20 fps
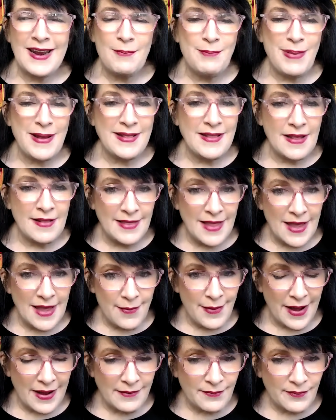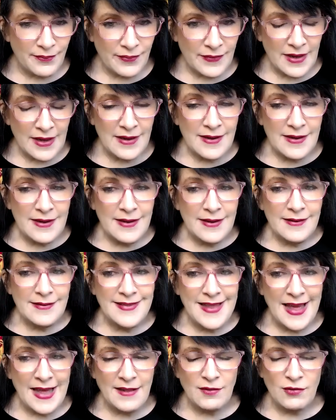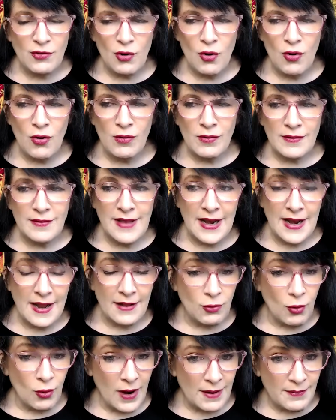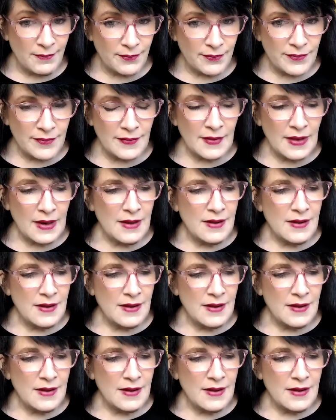repetitiva dentro de la Torah.